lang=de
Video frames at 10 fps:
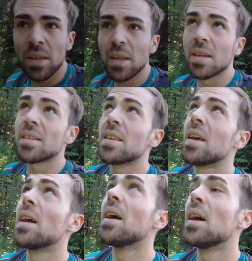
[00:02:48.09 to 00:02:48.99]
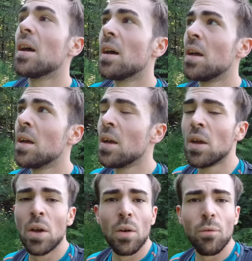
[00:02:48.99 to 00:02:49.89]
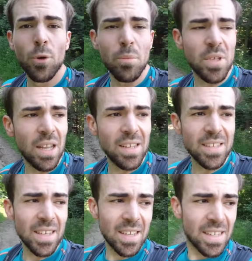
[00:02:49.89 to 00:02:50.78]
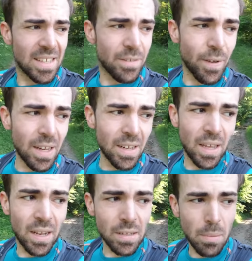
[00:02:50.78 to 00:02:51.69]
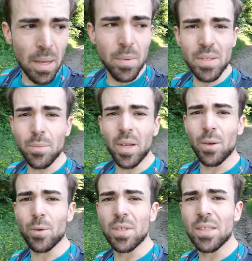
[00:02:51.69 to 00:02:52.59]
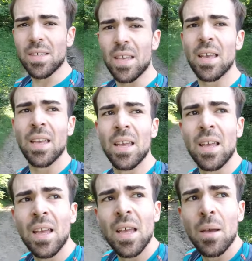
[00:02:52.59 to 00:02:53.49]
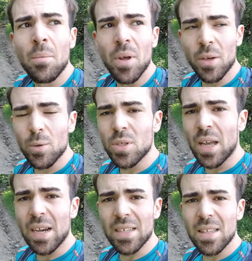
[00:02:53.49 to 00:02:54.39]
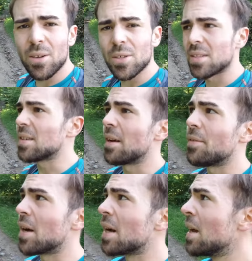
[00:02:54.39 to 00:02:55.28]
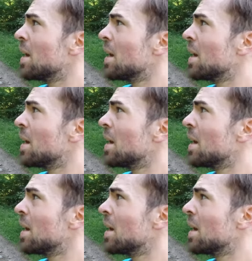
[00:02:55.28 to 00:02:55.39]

Das wundert mich ehrlich gesagt nicht, weil das war immer so mein größtes, meine größte Angst auch, dass ich einfach